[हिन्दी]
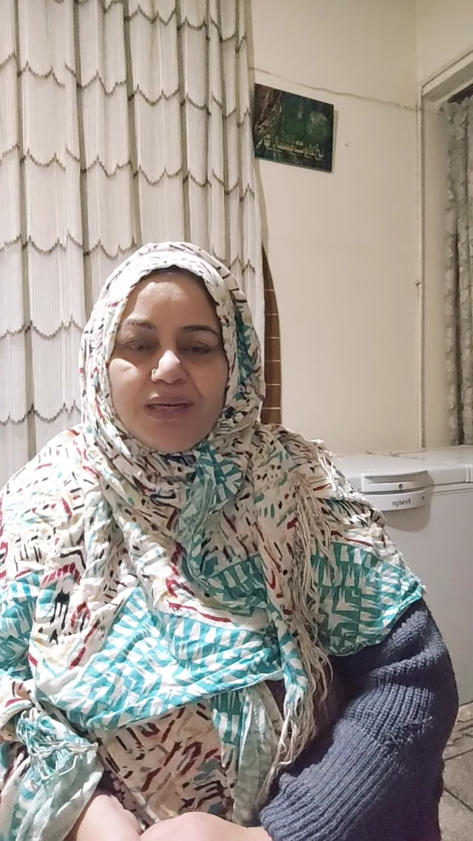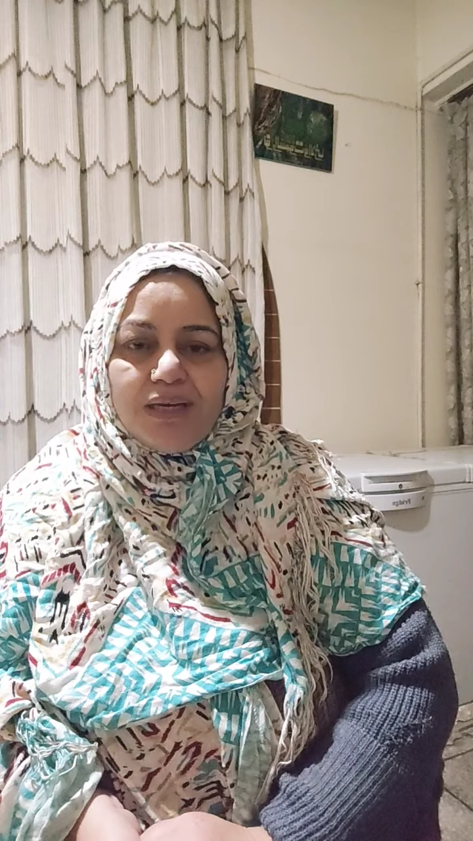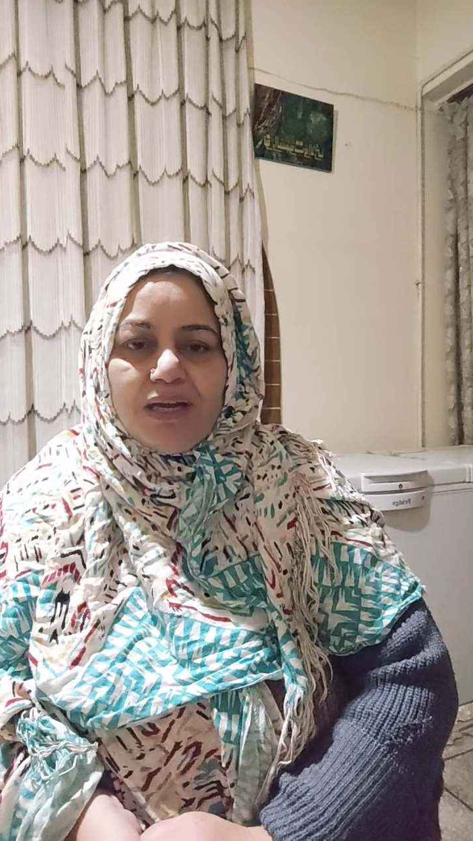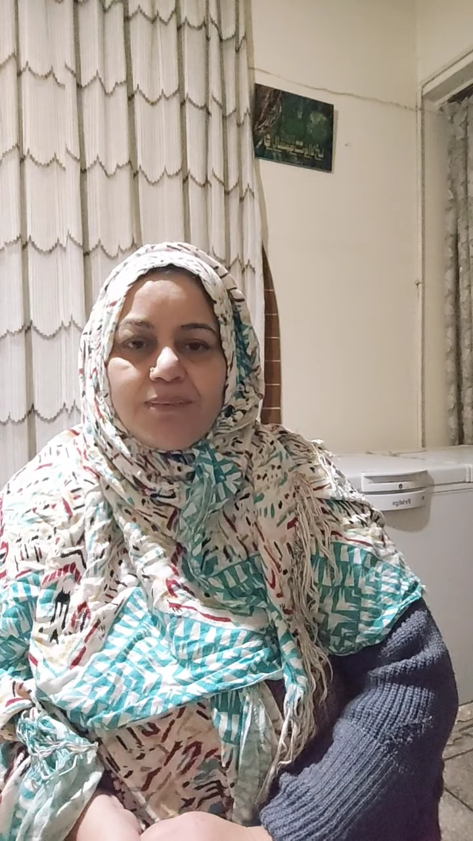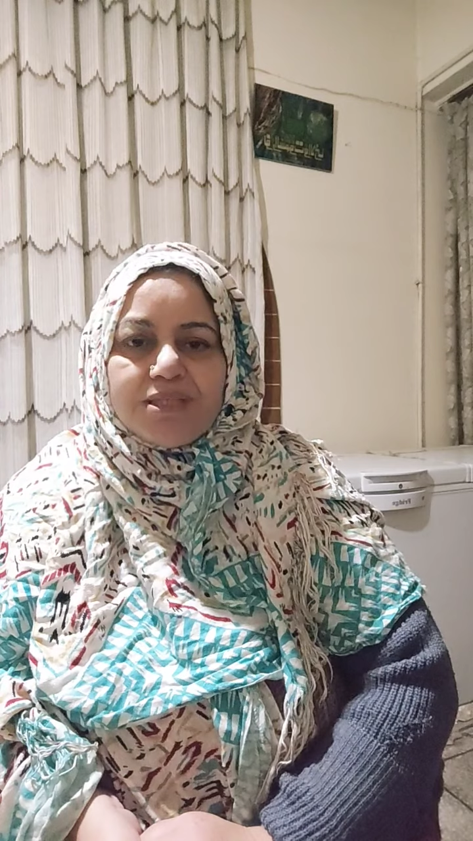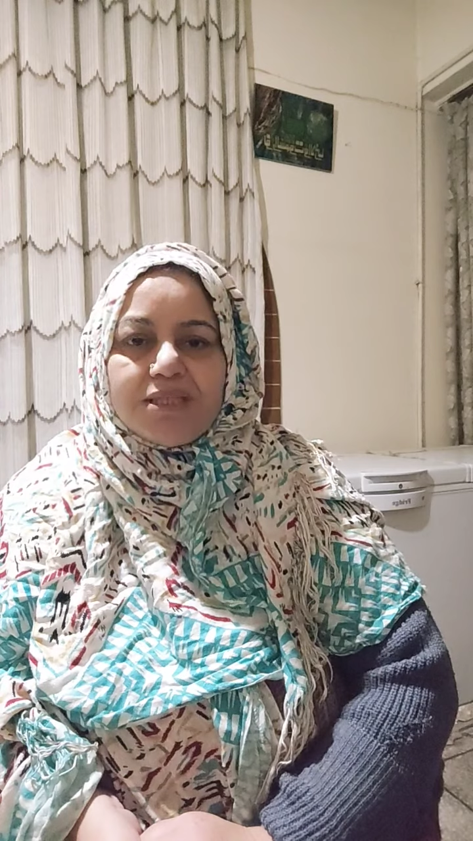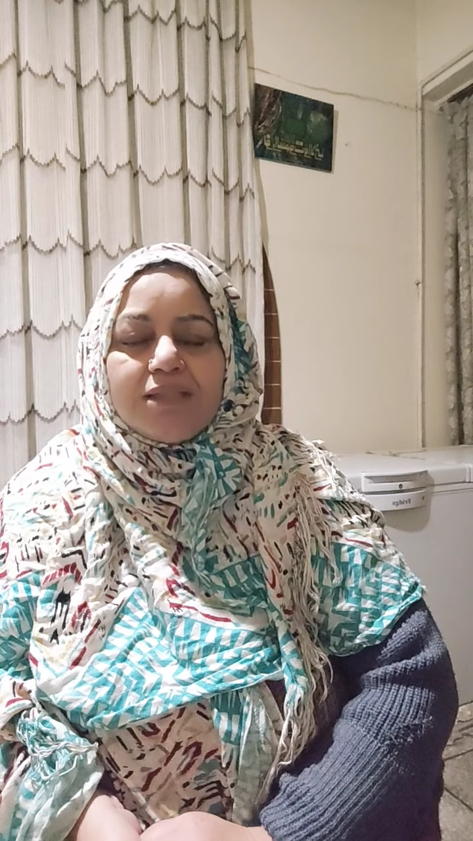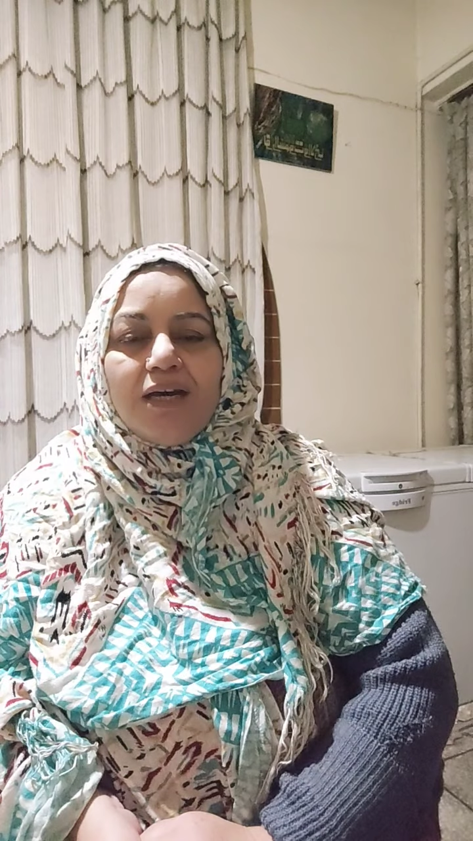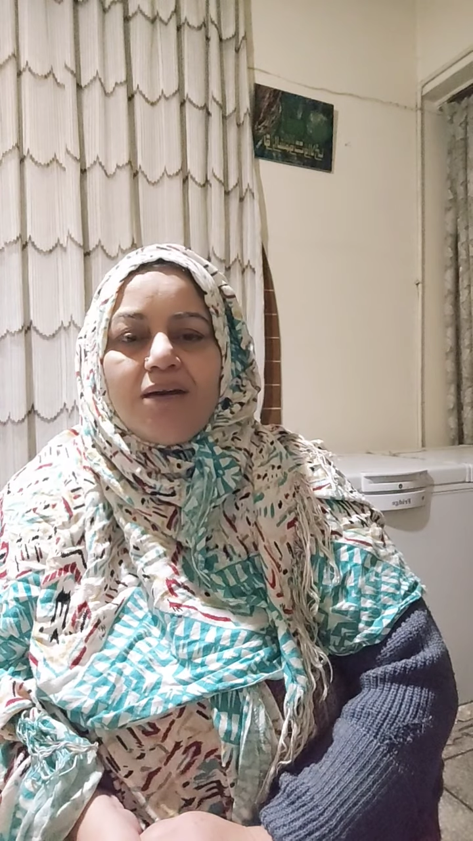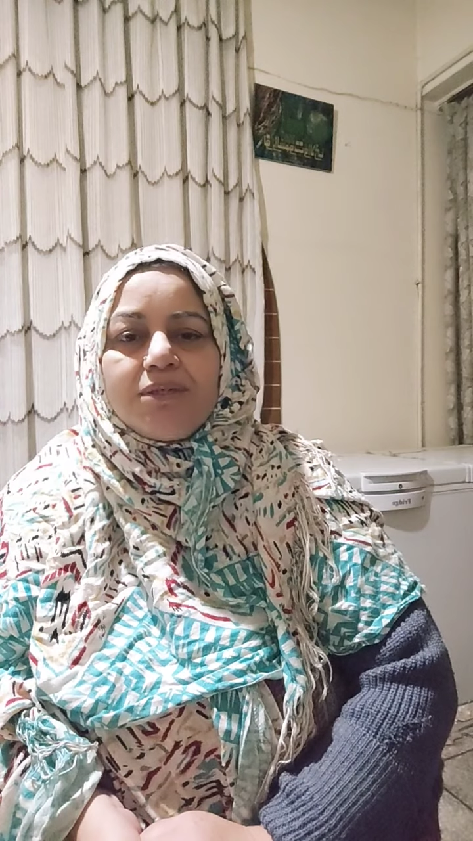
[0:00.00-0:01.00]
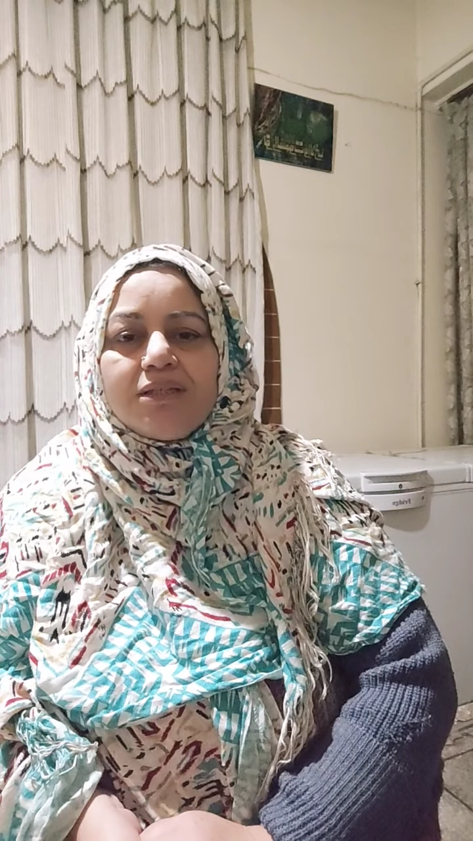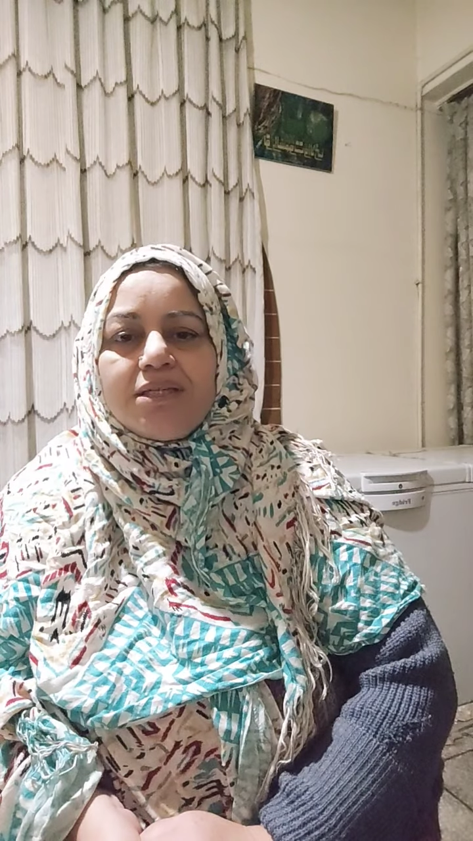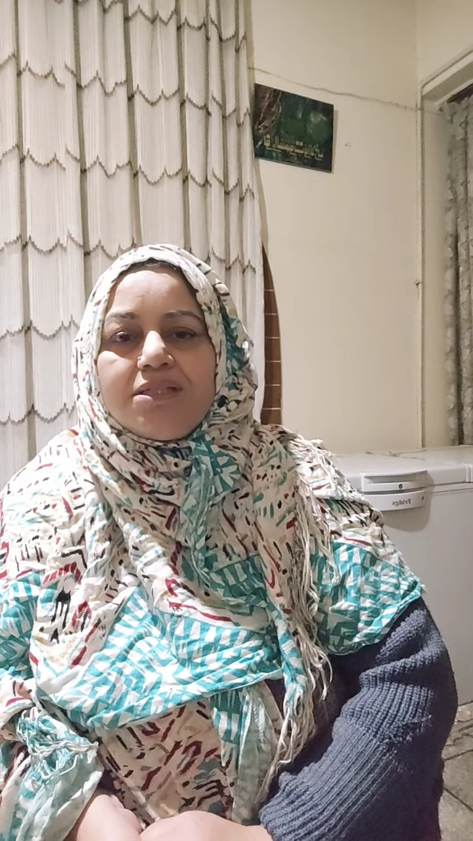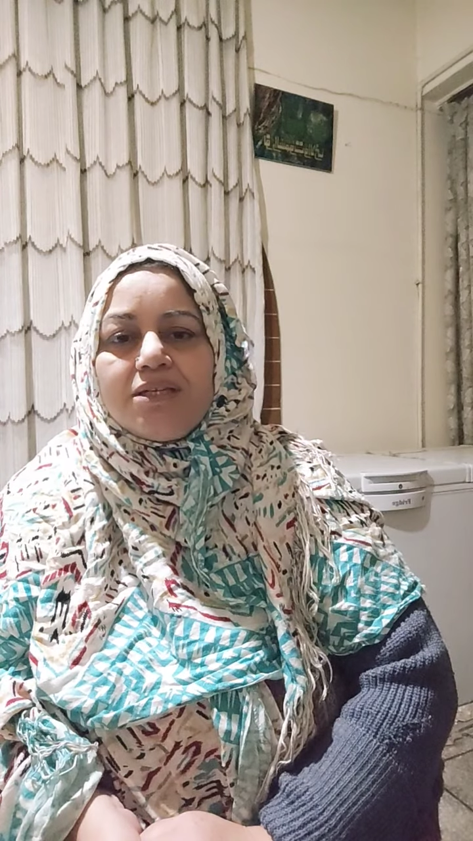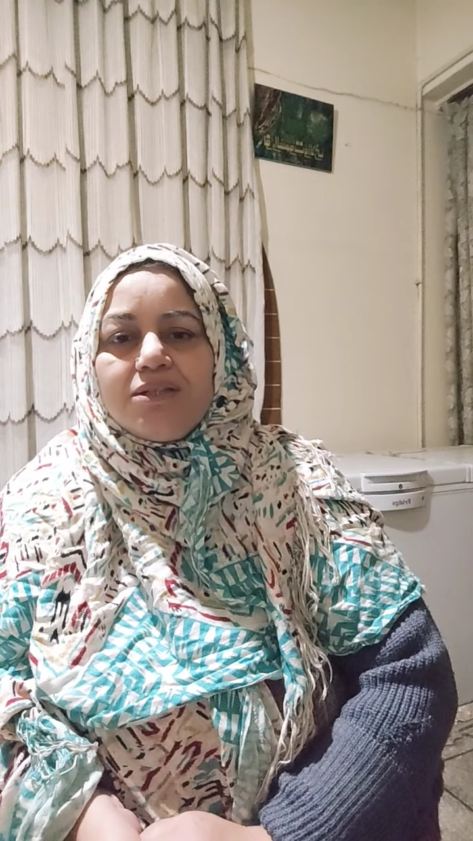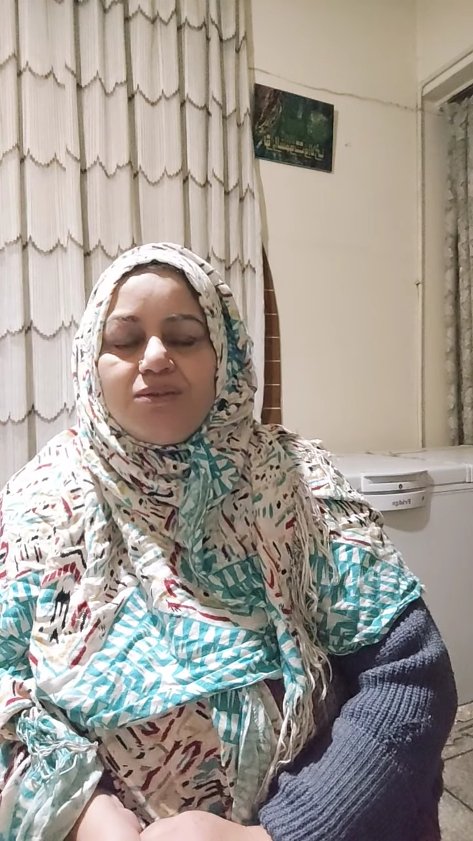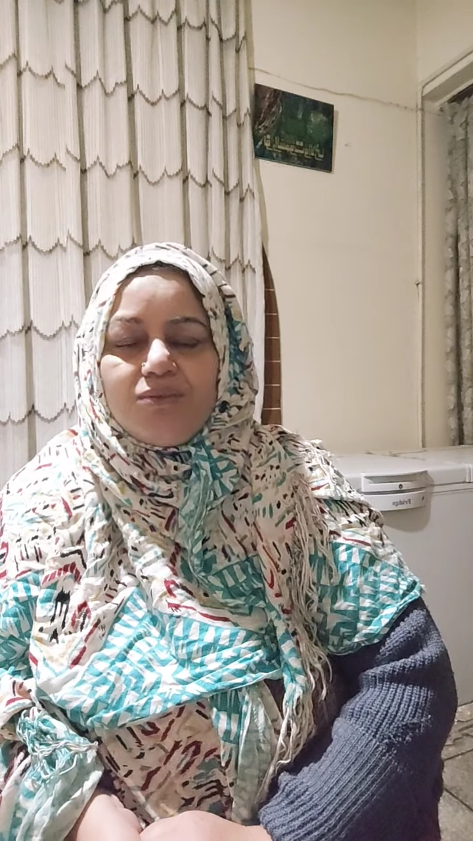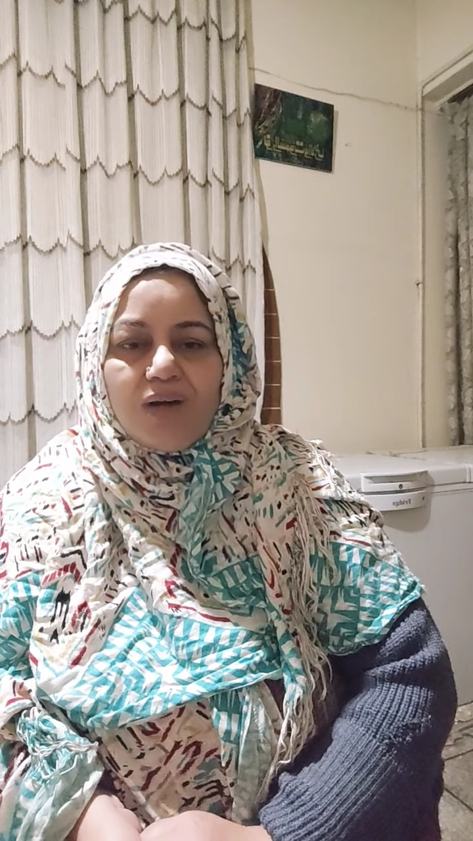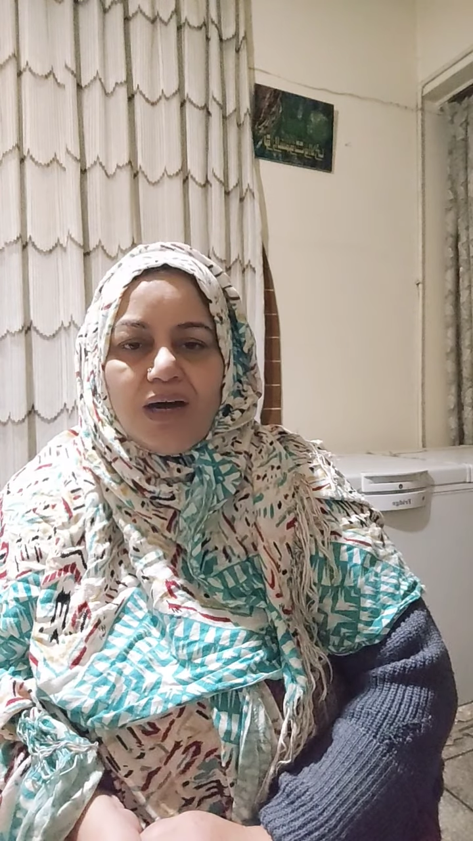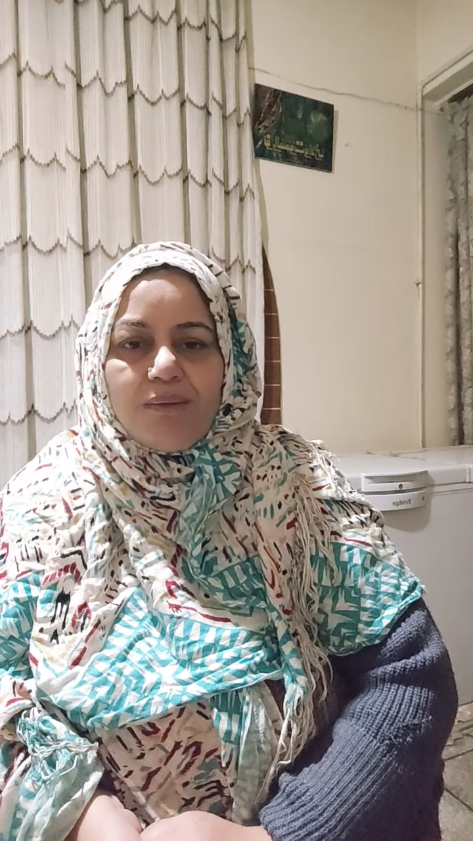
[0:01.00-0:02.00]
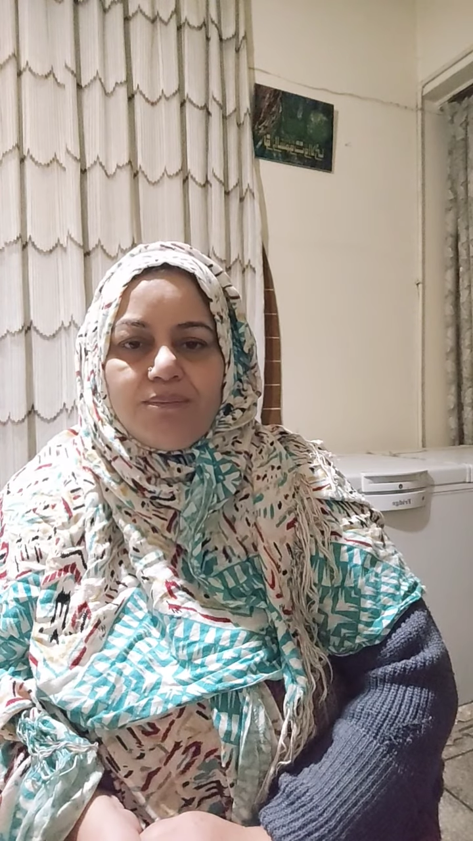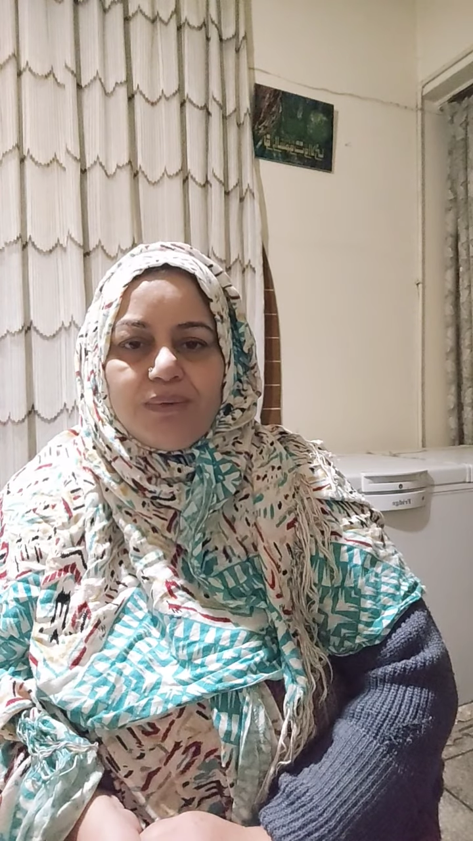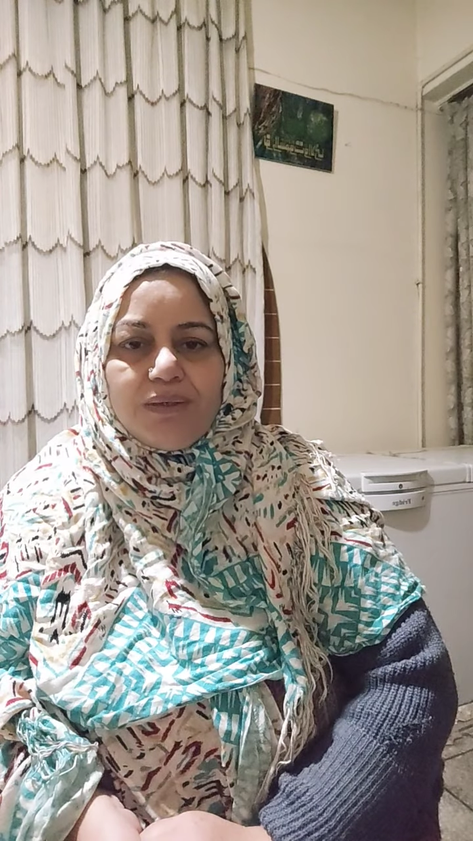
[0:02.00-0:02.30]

आपके साथ काम करना चाहती हूँ आप